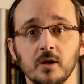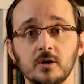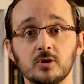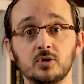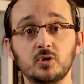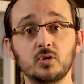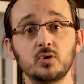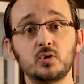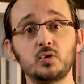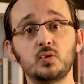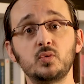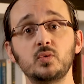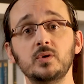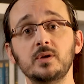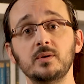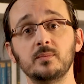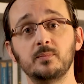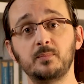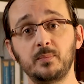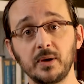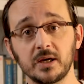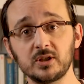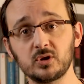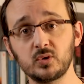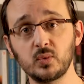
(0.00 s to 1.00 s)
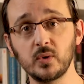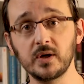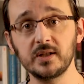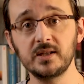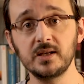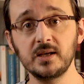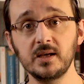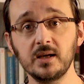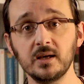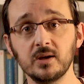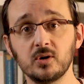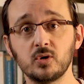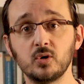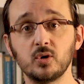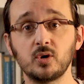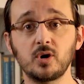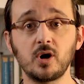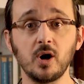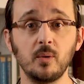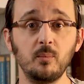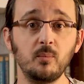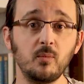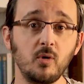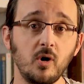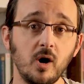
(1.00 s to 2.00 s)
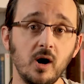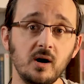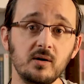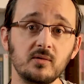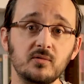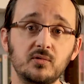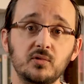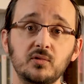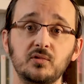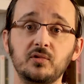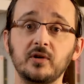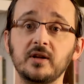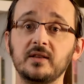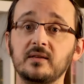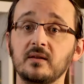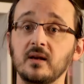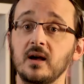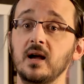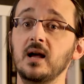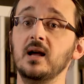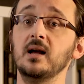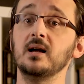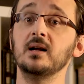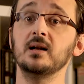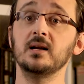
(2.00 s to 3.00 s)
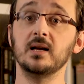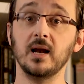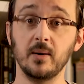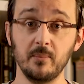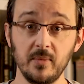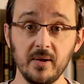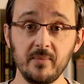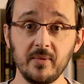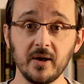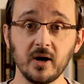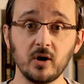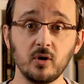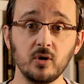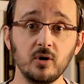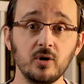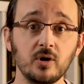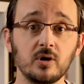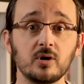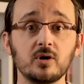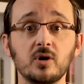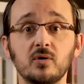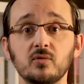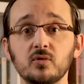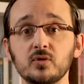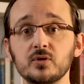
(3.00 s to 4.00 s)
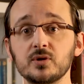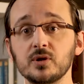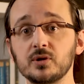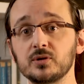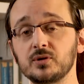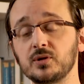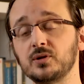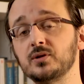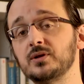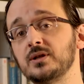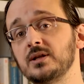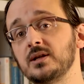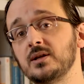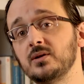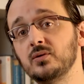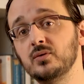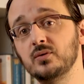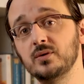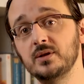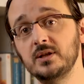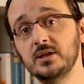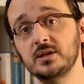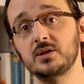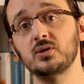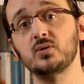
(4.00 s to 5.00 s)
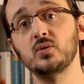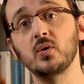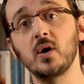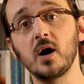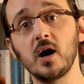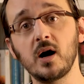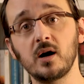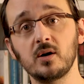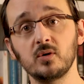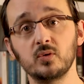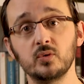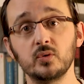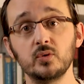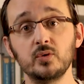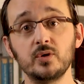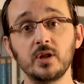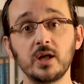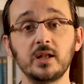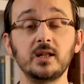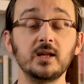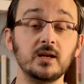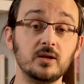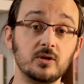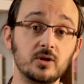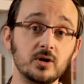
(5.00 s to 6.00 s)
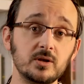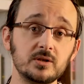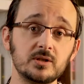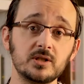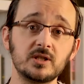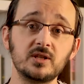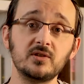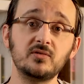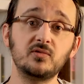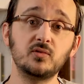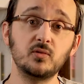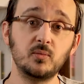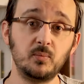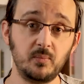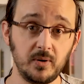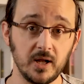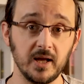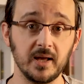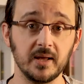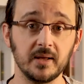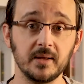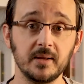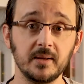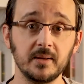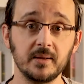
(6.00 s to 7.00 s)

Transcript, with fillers: Je suis persuadé que comme moi, vous faites la même erreur quand vous entendez une histoire ou une anecdote qui vous plaît.